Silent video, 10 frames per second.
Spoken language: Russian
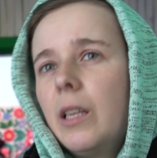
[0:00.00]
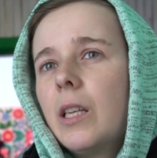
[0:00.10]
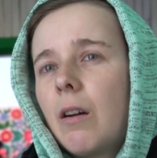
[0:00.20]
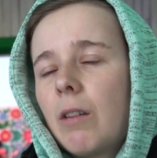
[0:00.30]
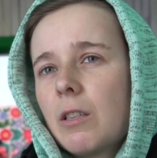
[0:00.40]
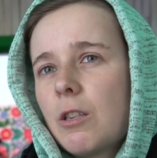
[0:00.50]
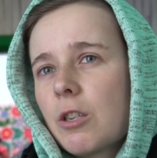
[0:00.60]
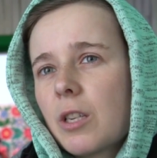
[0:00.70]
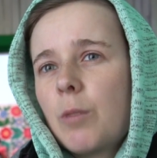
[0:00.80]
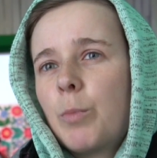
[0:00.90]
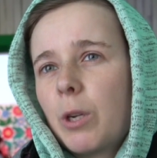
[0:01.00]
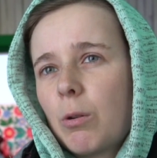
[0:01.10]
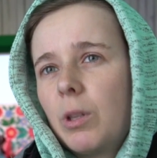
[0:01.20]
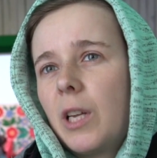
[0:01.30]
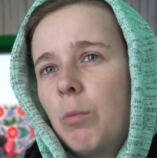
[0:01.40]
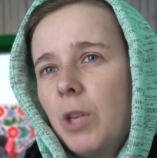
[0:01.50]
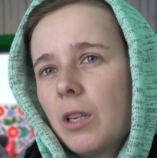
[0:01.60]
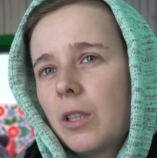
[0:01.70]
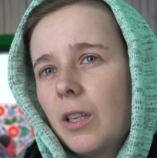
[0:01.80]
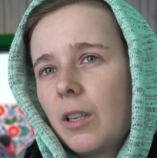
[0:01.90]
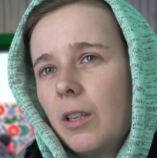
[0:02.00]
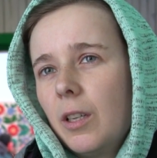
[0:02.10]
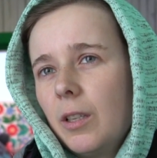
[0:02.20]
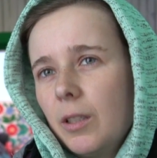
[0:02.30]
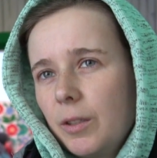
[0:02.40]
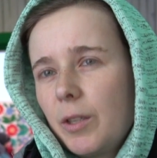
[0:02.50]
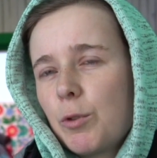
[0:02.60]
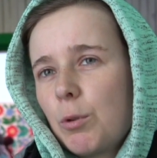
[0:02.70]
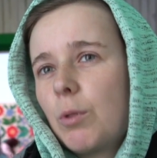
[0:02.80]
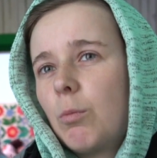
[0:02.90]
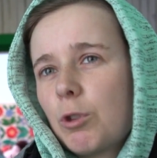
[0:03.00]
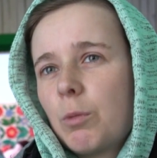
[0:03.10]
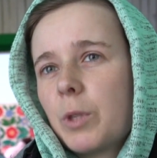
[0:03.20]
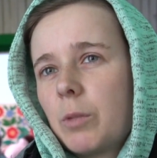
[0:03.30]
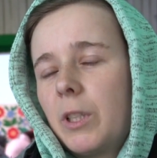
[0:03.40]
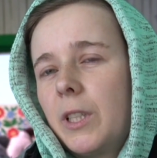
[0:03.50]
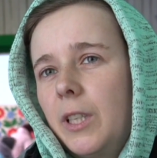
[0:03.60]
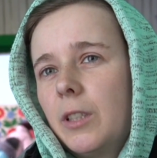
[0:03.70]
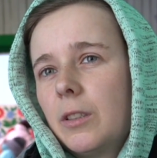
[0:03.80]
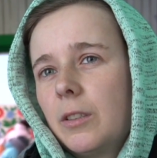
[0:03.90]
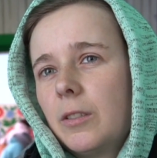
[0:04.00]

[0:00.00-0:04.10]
и геологические, природные объекты. На все это можно посмотреть